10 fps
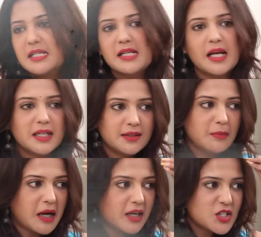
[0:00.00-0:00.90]
सारे ना
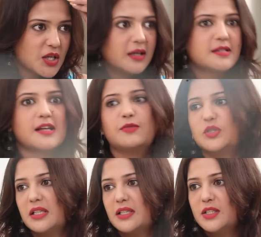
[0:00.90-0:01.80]
दिमाग के जाले साफ हो
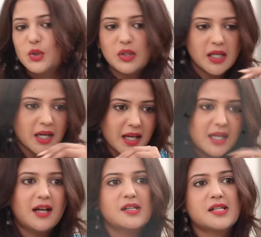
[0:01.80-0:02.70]
जाते हैं जो डर है
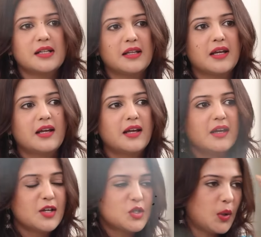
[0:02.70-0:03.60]
निकल जाता है
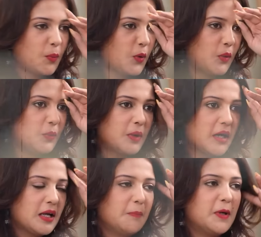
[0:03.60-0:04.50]
जो हमको
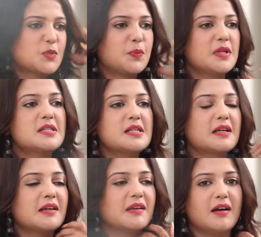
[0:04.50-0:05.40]
बचपन से
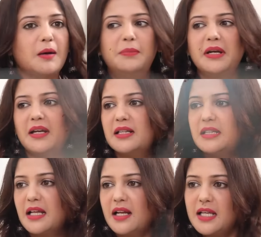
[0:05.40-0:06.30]
अपब्रिंगिंग
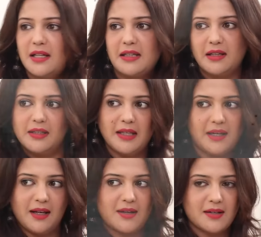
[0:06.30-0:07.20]
दिया ना कि लड़कियां
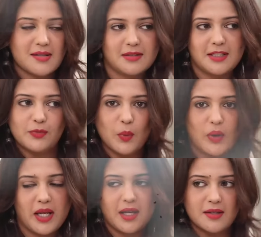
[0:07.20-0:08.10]
ये नहीं कर सकती वो
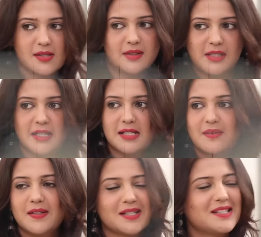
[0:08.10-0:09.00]
नहीं कर सकती
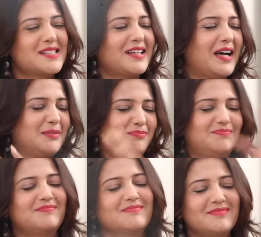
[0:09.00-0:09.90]
ऐसा वैसा
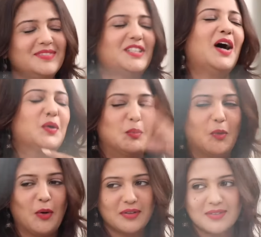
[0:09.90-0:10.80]
साफ जाओ
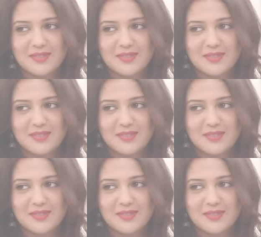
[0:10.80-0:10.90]
घूमो